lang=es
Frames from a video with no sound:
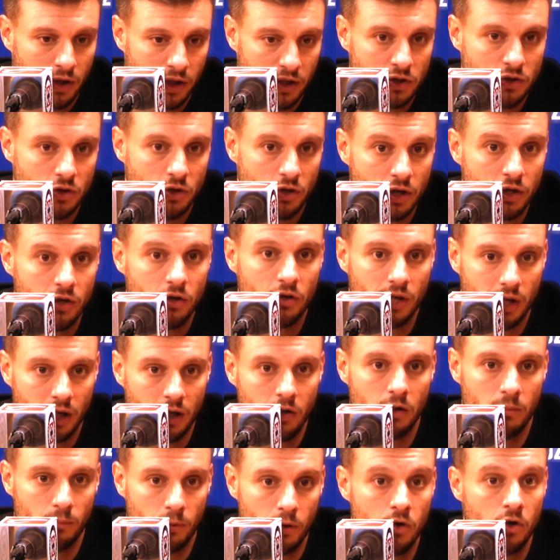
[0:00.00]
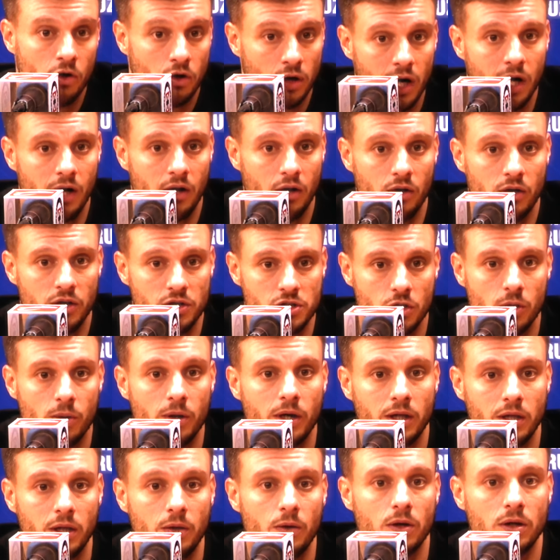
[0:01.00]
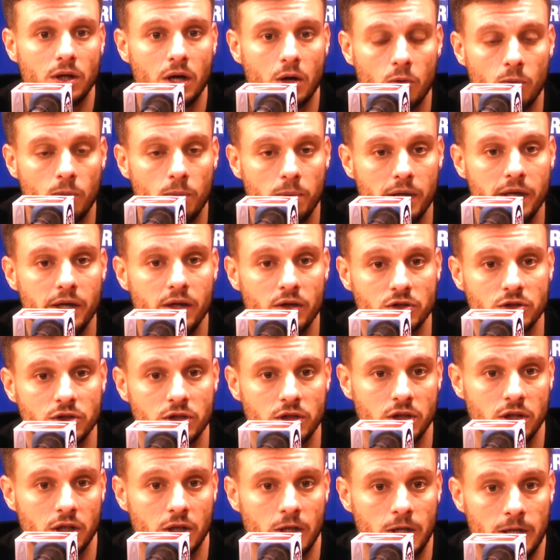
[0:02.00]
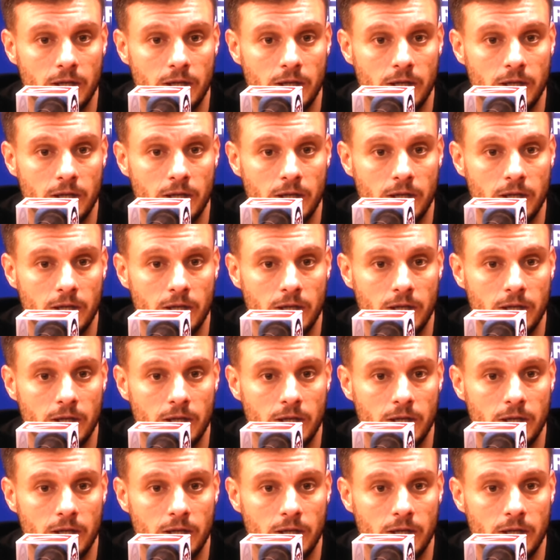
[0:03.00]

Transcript: eso creo que lo hemos logrado, ese objetivo está cumplido, sí.